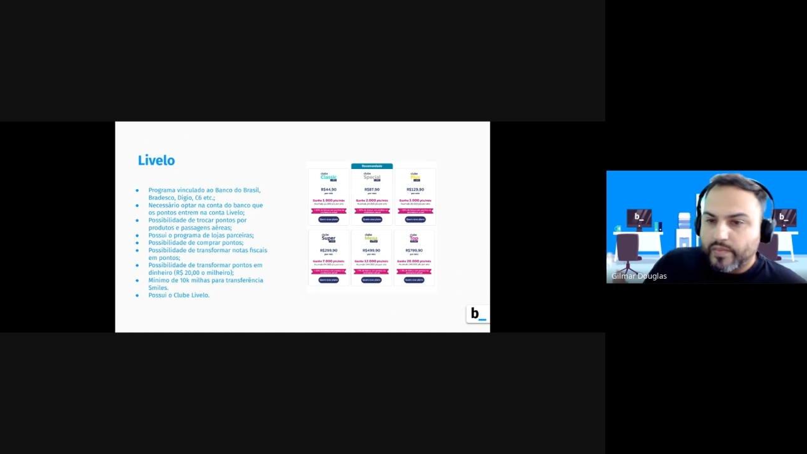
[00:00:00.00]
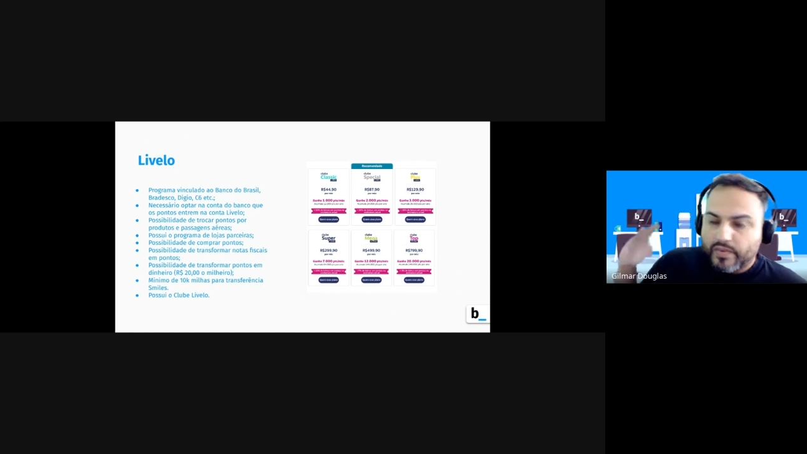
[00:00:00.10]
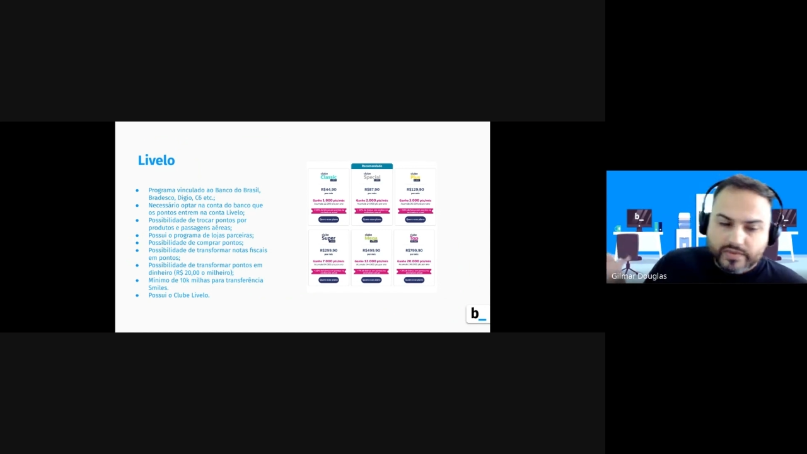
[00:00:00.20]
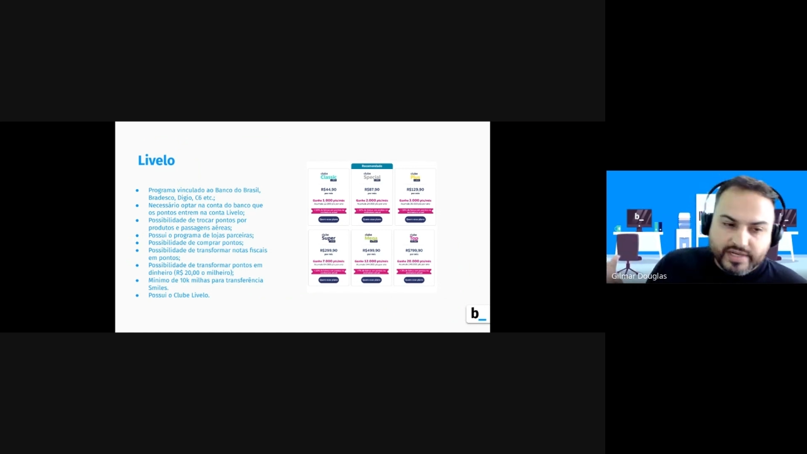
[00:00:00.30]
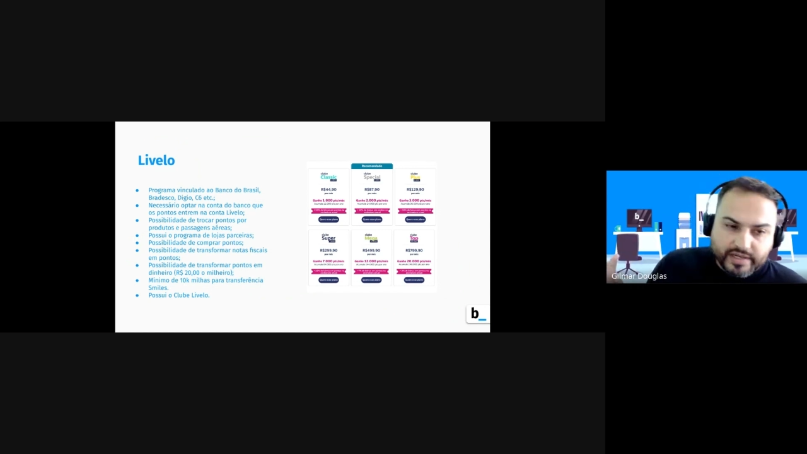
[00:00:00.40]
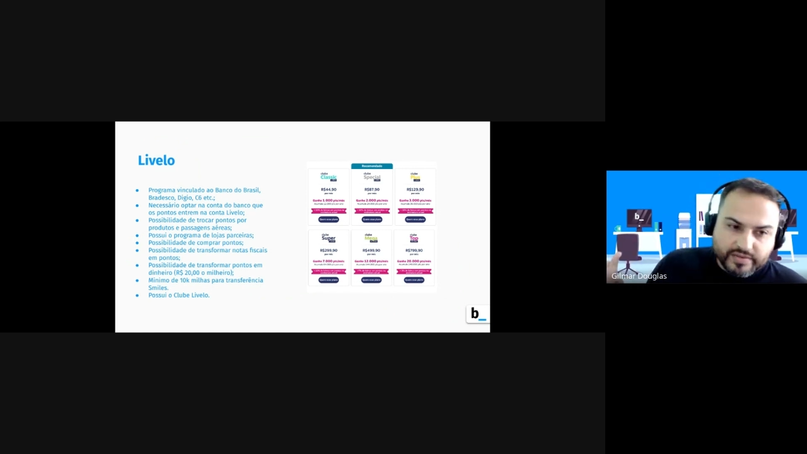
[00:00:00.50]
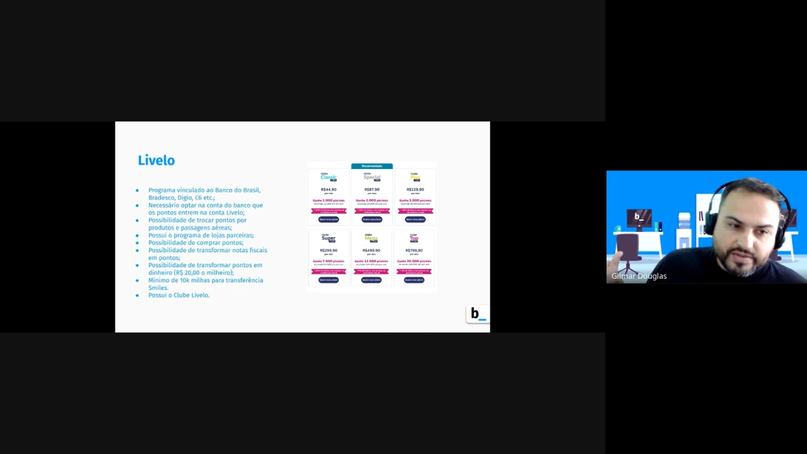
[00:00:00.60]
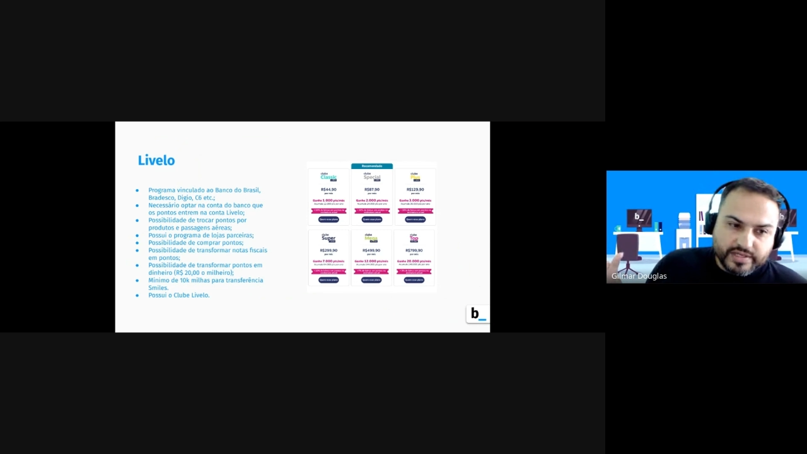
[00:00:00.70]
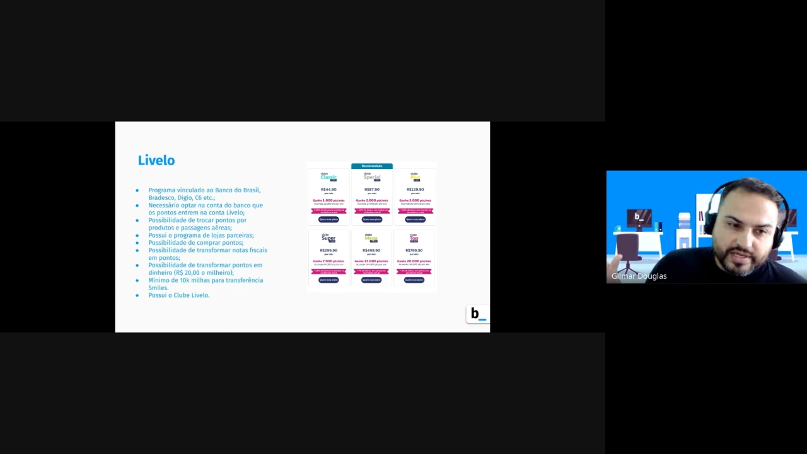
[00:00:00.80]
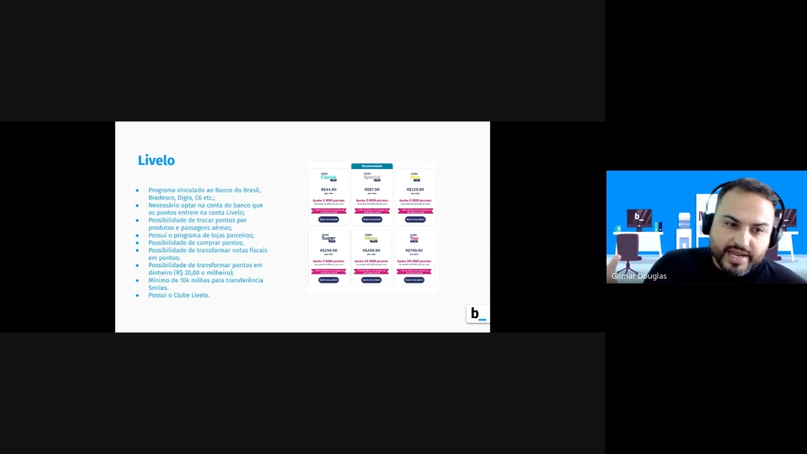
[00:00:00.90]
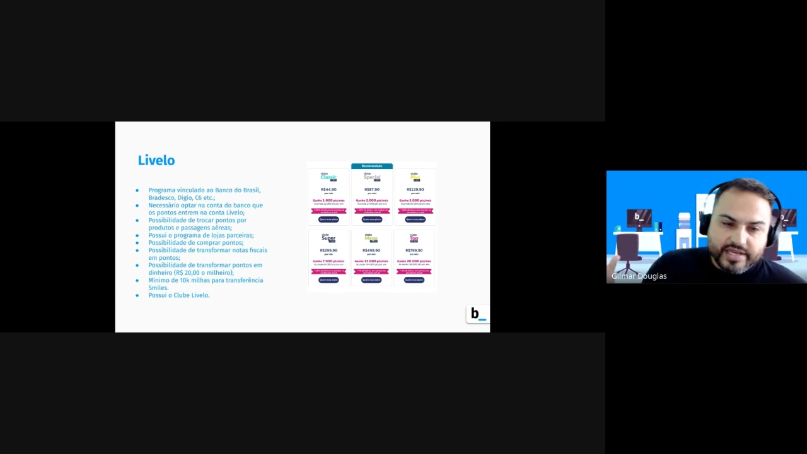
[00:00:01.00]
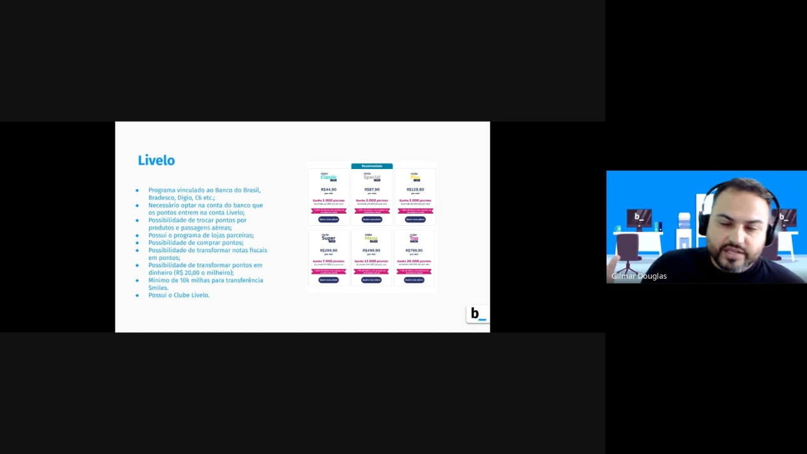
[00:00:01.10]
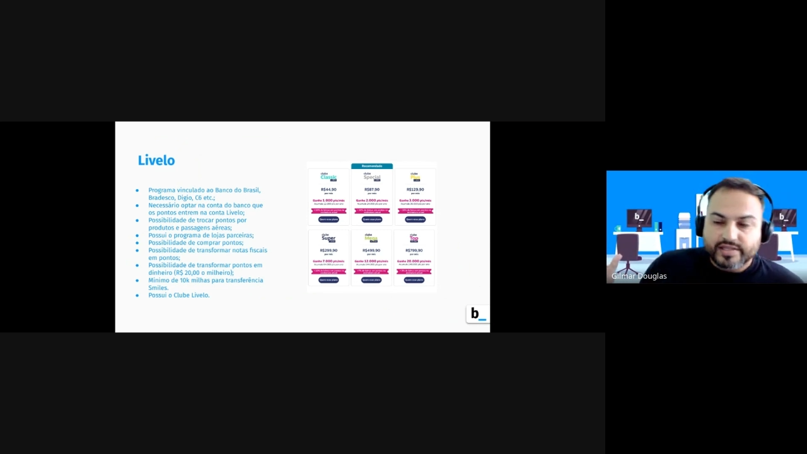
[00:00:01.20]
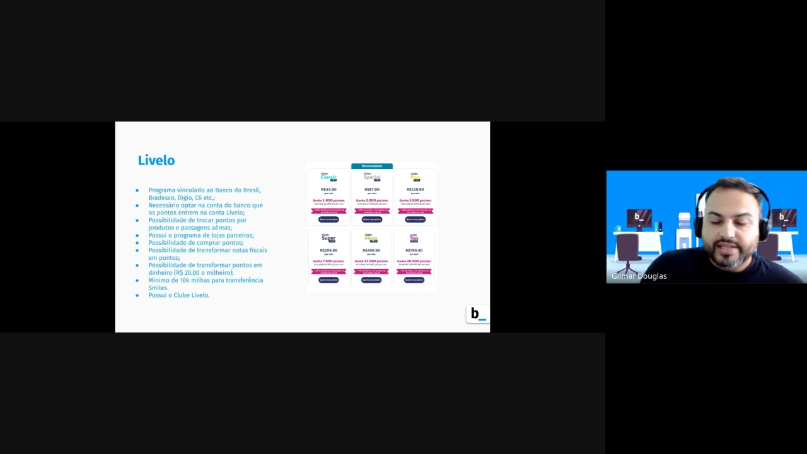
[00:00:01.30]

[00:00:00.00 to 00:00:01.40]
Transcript: os cartões de crédito,